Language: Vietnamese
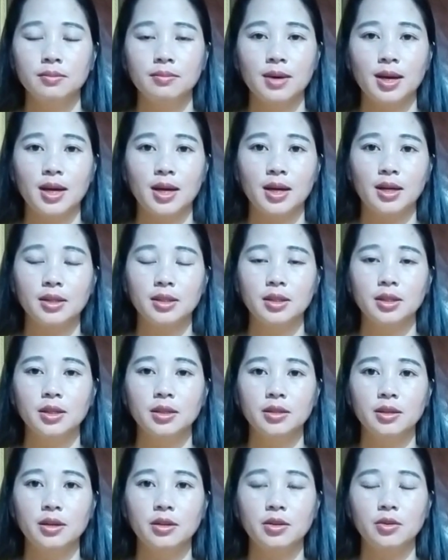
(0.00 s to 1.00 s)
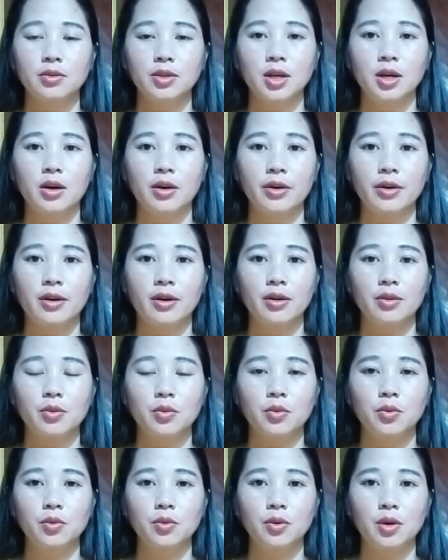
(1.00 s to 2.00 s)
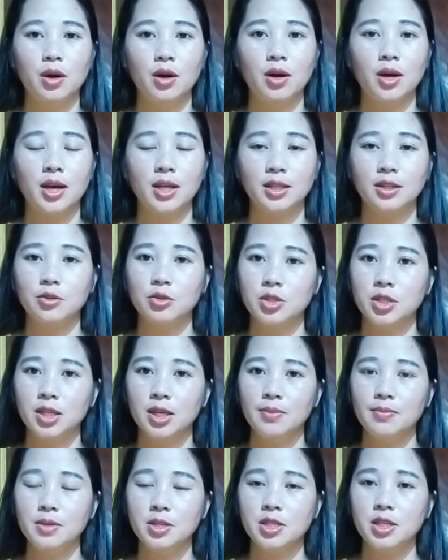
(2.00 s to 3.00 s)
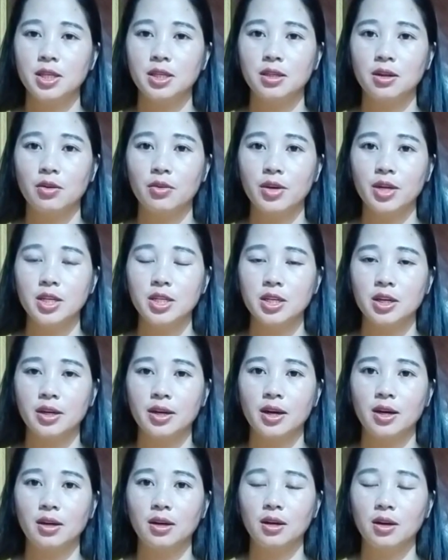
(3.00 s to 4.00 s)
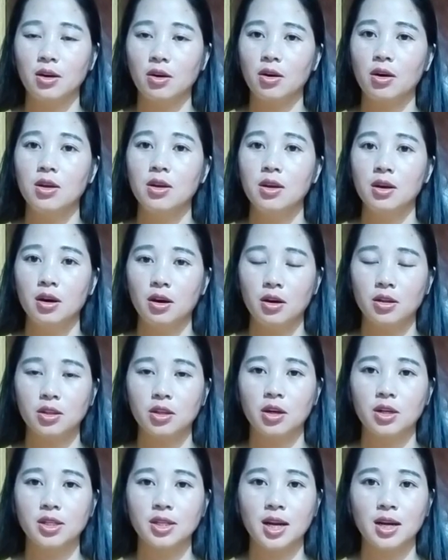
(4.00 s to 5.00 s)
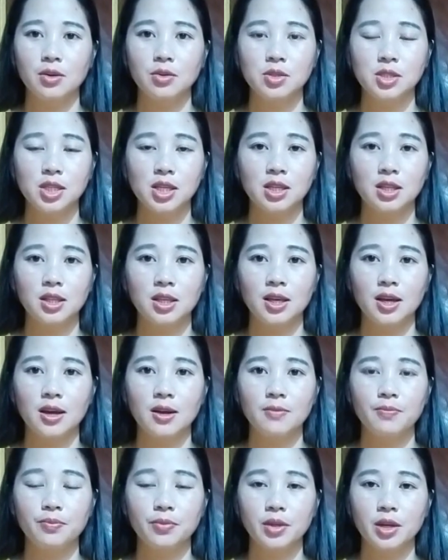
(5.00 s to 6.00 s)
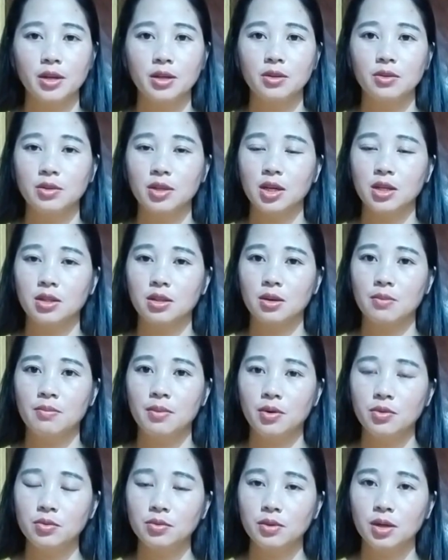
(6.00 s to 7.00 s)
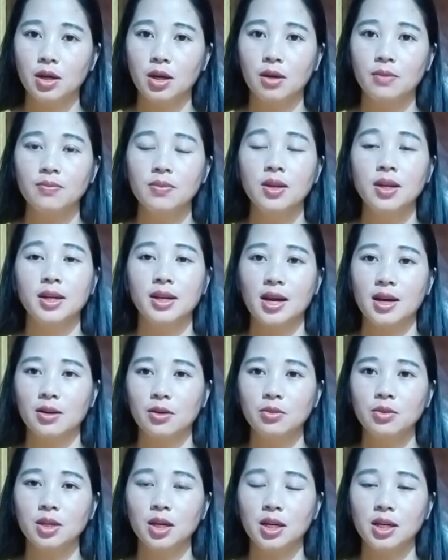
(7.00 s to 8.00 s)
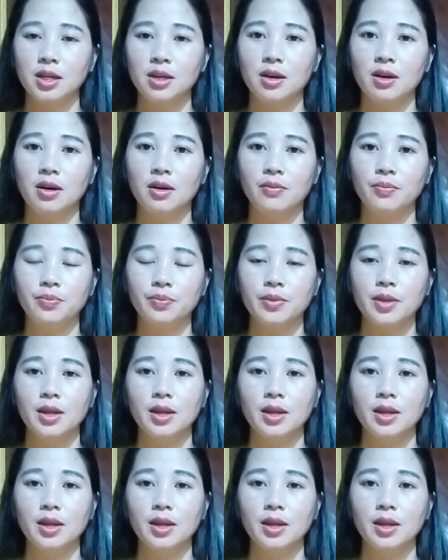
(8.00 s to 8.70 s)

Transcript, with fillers: mà nhất trong đợt nó cũng họ hay tàu xe mình chỉ tàu nên sợ đời lửa lò họ thọ ra lúc gì thế nhất trong đời chẳng muốn là ờ, nà cũng giờ đi nó